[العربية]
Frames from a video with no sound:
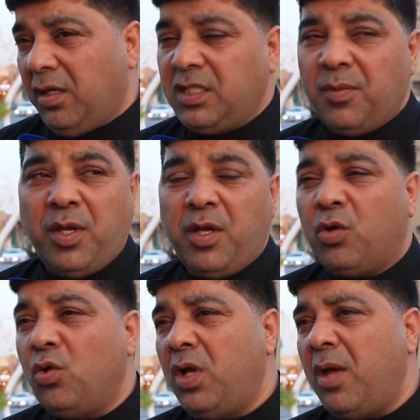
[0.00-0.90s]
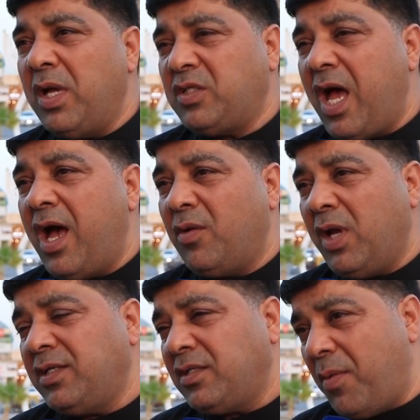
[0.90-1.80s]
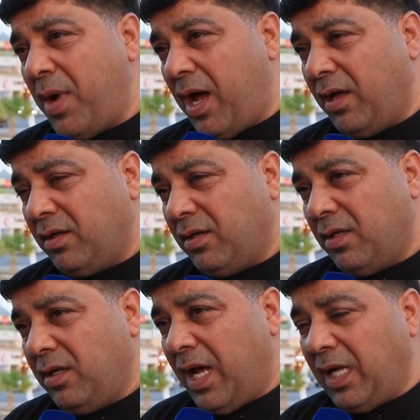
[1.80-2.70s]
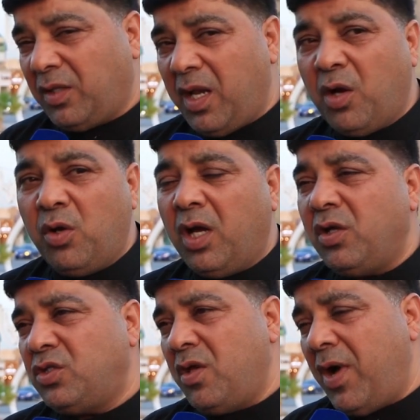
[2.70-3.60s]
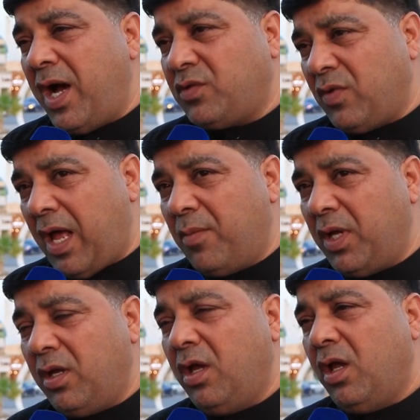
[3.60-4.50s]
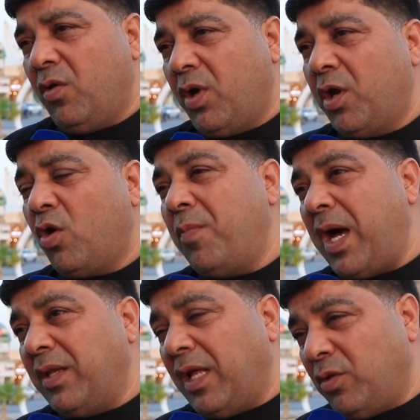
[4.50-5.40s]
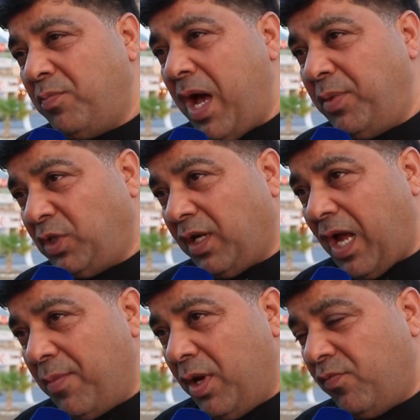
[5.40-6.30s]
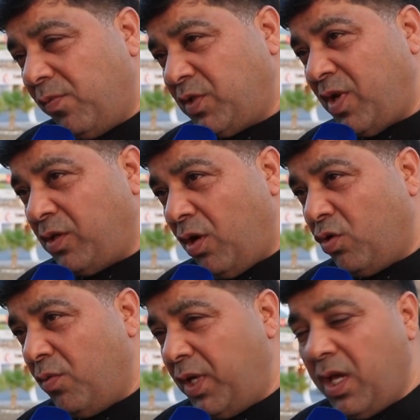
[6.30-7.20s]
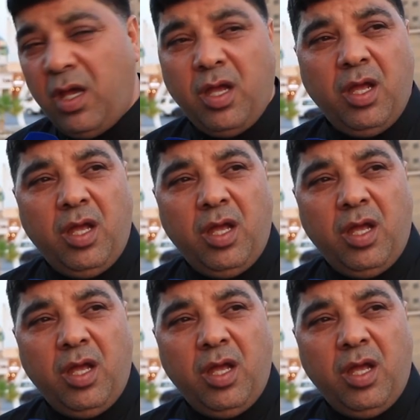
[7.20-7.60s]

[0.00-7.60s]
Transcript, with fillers: يجب أن يكون مساء وليس صباحاً حتى لا يكون هناك ازدواج في العمل وان يقوم بعض الاطباء بترك عملهم في المستشفيات الحكوميه